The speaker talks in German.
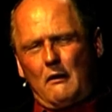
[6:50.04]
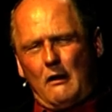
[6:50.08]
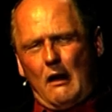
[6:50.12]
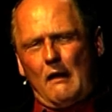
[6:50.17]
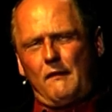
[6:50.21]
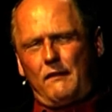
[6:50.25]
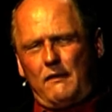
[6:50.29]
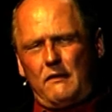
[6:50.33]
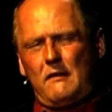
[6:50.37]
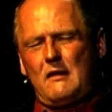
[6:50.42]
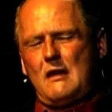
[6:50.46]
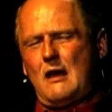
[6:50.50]

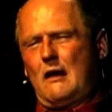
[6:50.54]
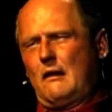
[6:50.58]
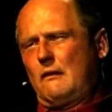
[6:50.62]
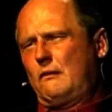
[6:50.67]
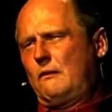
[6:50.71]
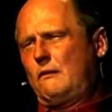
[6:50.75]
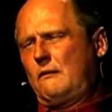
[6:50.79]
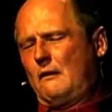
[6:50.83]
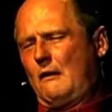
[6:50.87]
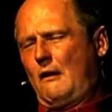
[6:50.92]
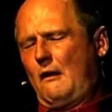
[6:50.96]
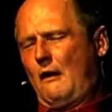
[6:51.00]

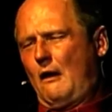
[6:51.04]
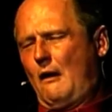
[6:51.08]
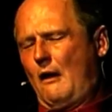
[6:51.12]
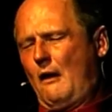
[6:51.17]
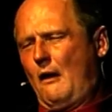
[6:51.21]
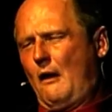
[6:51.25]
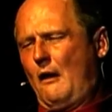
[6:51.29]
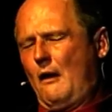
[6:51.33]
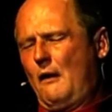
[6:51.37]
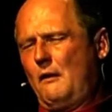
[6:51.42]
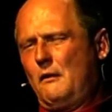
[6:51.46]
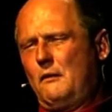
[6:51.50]
kassiert,
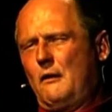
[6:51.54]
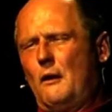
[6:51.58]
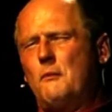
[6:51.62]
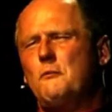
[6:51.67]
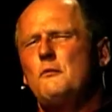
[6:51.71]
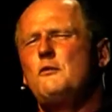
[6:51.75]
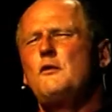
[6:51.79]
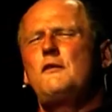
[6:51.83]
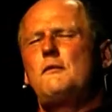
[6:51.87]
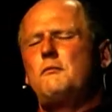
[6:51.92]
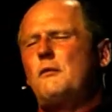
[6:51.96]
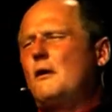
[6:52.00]
dann
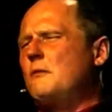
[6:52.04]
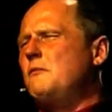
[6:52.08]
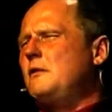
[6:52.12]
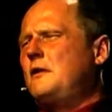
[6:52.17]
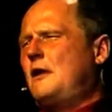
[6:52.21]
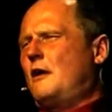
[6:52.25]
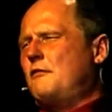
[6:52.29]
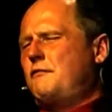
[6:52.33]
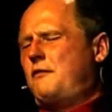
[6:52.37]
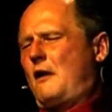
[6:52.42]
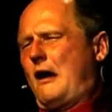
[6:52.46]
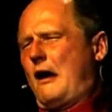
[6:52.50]
muss man mit
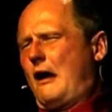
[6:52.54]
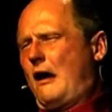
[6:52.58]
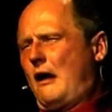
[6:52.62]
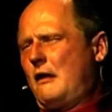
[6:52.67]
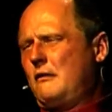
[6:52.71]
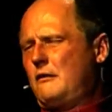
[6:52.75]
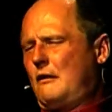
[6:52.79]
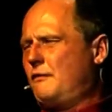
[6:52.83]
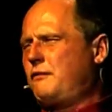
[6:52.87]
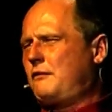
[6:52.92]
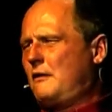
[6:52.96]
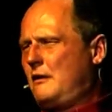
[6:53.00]
der Wahrheit
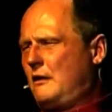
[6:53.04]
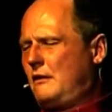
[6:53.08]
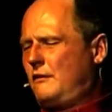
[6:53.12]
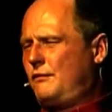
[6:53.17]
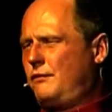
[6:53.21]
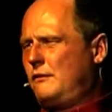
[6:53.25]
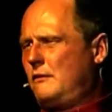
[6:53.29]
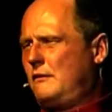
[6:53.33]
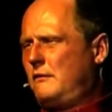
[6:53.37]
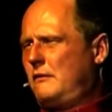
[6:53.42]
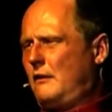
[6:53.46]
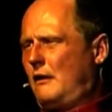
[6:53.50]
auf
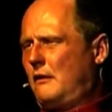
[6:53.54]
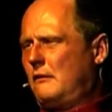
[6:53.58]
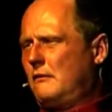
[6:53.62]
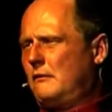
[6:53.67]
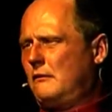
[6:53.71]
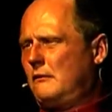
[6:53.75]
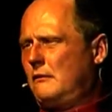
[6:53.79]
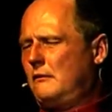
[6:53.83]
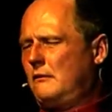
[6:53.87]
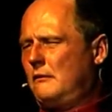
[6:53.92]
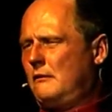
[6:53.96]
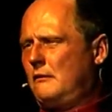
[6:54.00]
Kriegsfuß sein.
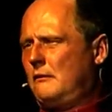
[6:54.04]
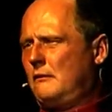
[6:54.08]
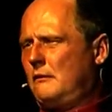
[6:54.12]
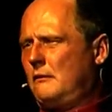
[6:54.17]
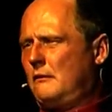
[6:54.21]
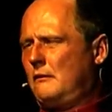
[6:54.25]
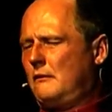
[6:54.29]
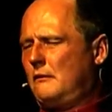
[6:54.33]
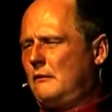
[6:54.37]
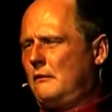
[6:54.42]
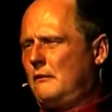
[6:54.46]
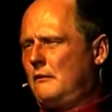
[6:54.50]

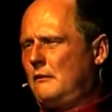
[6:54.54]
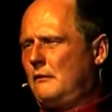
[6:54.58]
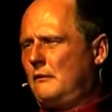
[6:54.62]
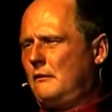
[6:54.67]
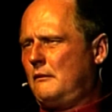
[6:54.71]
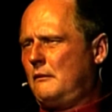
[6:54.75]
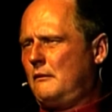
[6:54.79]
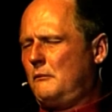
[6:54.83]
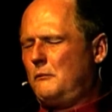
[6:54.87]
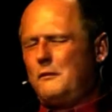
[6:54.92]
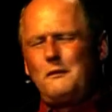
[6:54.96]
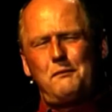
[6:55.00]

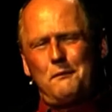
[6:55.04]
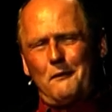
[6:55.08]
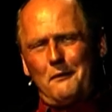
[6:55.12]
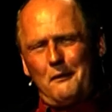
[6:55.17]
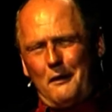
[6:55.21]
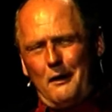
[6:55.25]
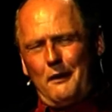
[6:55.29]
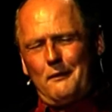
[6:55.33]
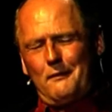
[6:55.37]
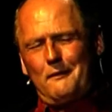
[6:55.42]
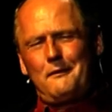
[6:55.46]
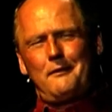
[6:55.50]
Bis man
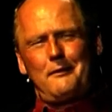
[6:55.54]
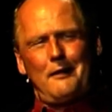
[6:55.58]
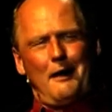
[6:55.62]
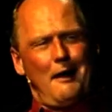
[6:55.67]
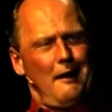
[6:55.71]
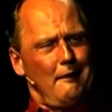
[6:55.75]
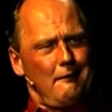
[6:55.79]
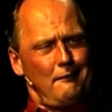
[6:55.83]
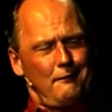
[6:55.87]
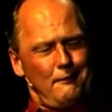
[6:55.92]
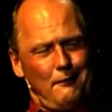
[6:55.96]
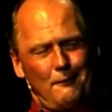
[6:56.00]
eines
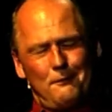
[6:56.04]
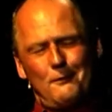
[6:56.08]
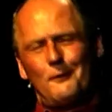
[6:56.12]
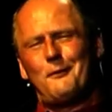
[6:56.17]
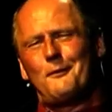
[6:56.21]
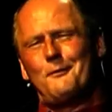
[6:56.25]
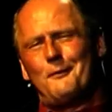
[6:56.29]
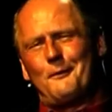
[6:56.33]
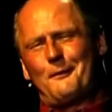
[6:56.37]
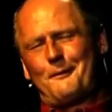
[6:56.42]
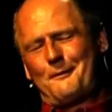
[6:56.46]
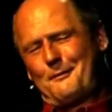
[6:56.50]
Tages dann doch
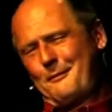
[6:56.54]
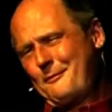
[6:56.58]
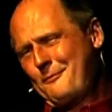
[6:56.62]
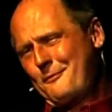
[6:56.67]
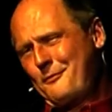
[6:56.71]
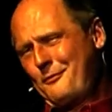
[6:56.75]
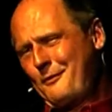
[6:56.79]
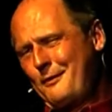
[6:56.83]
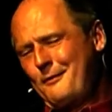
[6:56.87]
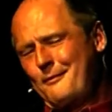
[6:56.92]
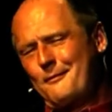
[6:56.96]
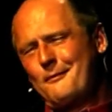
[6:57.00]
noch den
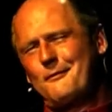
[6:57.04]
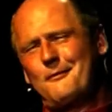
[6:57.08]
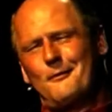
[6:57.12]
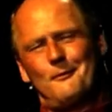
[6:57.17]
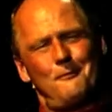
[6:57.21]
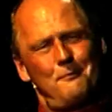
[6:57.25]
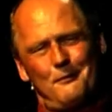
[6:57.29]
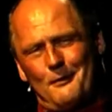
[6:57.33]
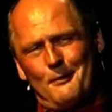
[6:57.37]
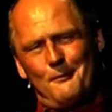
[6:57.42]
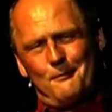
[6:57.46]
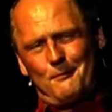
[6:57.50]

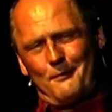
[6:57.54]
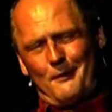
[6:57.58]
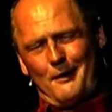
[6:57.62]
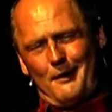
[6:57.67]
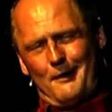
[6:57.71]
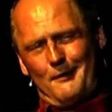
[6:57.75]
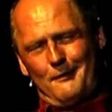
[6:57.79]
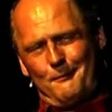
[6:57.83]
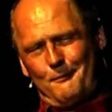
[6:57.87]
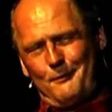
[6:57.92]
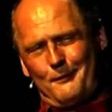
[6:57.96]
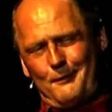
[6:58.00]

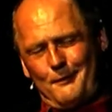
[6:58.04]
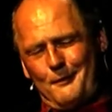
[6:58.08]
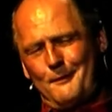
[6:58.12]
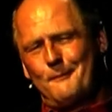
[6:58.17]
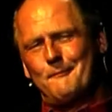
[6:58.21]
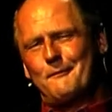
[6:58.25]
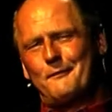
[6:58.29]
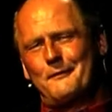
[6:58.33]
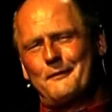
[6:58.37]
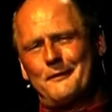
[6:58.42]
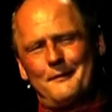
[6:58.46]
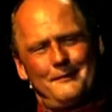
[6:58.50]
Friedensnobelpreis
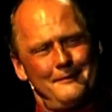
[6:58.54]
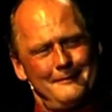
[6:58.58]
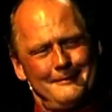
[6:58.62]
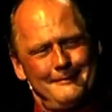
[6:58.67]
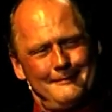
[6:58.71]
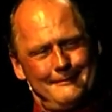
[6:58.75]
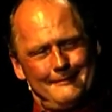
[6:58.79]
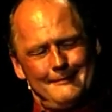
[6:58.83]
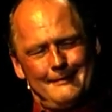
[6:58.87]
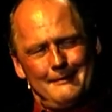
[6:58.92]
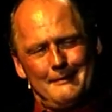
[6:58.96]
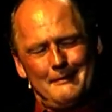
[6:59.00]
bekommt.
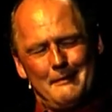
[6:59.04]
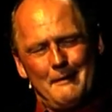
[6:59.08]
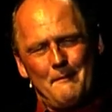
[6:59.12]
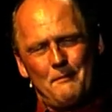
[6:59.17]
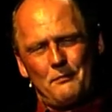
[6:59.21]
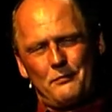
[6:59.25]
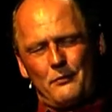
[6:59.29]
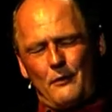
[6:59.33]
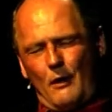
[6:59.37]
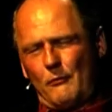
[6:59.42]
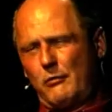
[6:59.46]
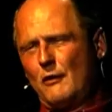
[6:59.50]

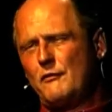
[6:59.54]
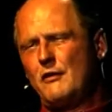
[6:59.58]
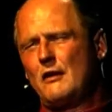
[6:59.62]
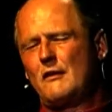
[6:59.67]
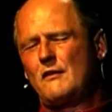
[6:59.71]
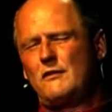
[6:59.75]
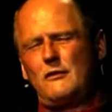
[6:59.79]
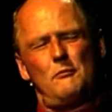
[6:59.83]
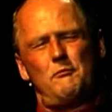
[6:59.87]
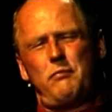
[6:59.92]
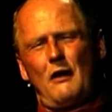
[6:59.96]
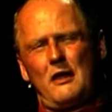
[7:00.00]
Aber wegen
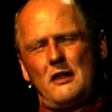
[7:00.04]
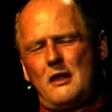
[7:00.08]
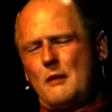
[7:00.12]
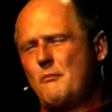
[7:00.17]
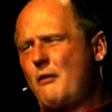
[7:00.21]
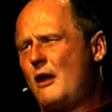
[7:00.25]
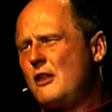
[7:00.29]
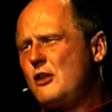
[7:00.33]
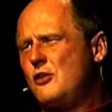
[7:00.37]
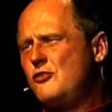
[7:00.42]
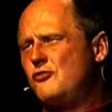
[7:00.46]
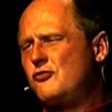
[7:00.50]
so ein paar
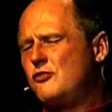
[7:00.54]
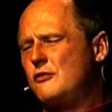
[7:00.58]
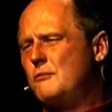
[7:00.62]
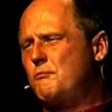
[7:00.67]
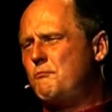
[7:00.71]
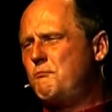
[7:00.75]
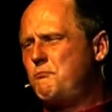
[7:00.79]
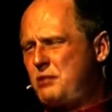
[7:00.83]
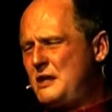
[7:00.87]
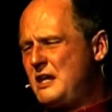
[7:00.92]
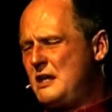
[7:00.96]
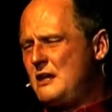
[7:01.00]
jämmerlichen
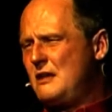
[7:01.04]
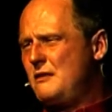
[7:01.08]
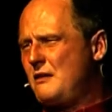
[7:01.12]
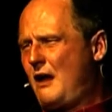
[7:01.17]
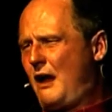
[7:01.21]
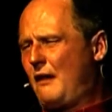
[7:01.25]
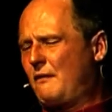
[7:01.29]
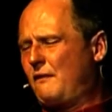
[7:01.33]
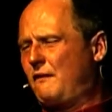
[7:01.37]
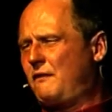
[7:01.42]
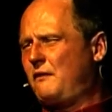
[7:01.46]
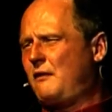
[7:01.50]

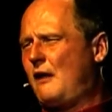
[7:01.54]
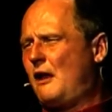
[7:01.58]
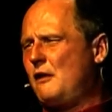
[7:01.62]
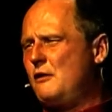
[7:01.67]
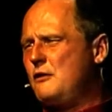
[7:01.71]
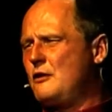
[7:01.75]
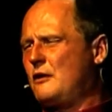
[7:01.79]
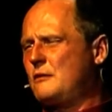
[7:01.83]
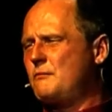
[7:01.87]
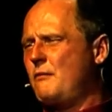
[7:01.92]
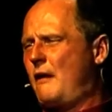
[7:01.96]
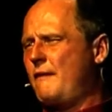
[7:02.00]
Peanuts, da
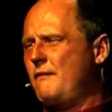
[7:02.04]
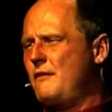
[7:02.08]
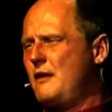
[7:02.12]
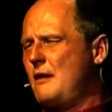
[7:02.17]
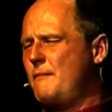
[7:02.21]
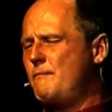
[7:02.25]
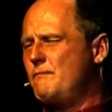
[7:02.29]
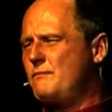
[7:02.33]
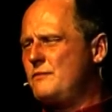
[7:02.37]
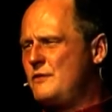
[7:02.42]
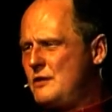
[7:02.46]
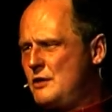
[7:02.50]
lügt man
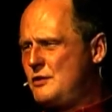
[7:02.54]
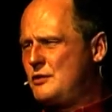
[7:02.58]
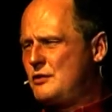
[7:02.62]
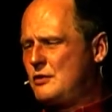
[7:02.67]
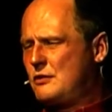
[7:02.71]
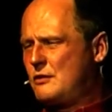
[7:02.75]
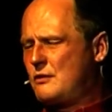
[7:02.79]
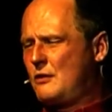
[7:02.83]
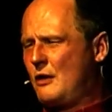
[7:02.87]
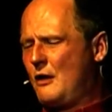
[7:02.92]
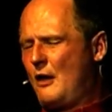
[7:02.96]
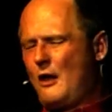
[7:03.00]
eben
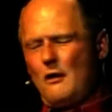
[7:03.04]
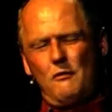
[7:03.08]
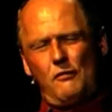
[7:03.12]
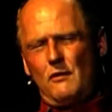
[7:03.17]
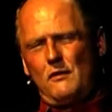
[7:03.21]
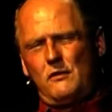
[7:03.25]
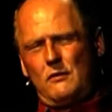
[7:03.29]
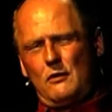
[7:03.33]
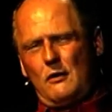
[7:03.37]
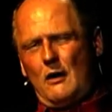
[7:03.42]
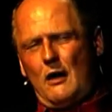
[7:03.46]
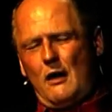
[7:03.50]
nicht. Für
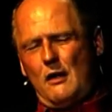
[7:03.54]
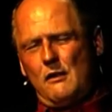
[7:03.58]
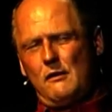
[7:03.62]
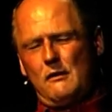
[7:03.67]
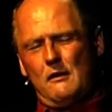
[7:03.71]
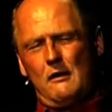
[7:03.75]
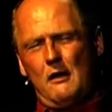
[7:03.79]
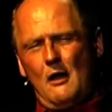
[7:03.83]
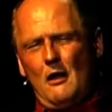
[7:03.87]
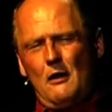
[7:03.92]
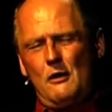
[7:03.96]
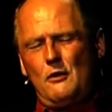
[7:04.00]
so
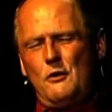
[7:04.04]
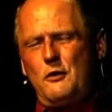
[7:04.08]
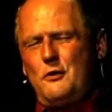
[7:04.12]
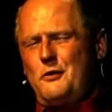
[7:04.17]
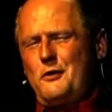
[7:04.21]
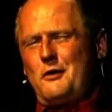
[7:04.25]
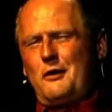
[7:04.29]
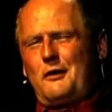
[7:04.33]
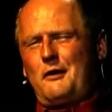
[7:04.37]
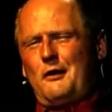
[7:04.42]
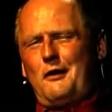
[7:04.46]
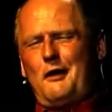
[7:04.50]
eine
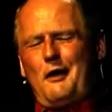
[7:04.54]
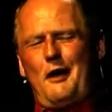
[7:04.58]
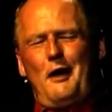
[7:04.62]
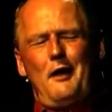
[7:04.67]
Lüge,